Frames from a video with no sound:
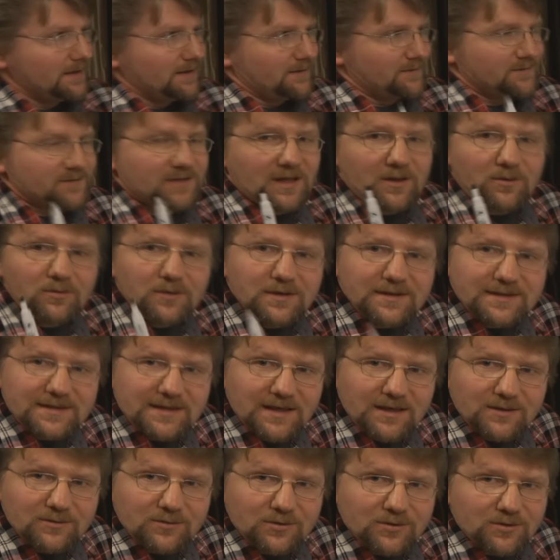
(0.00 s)
Второе
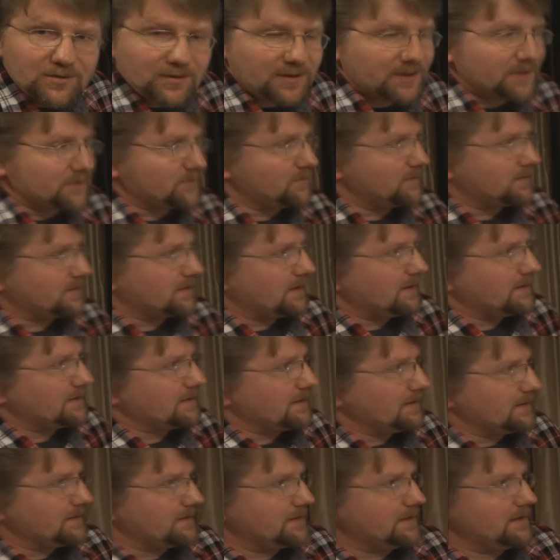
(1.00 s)
сразу, что хочу
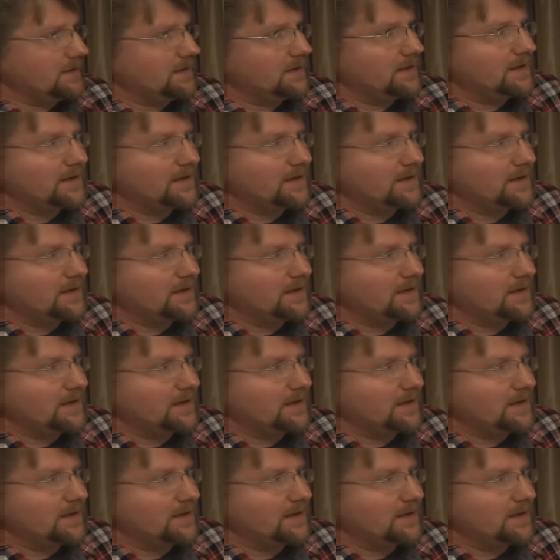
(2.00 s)
сказать.